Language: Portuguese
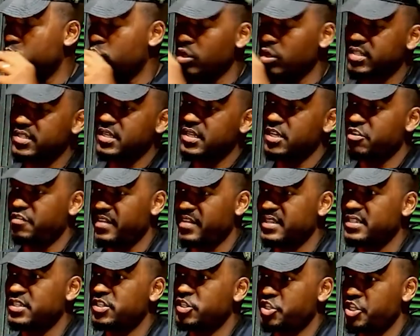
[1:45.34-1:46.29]
todas as
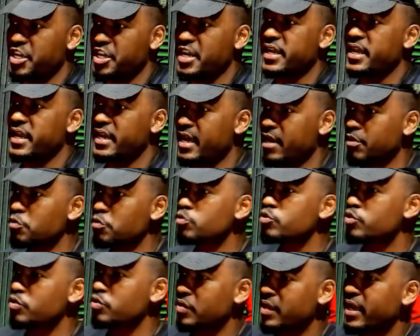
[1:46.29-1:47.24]
vezes tinha aquele
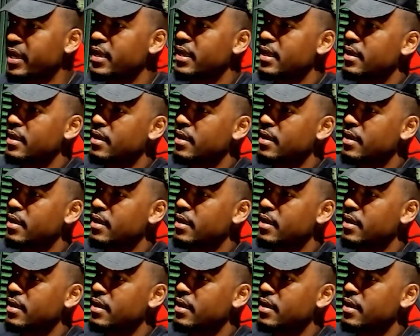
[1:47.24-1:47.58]
anúncio, né?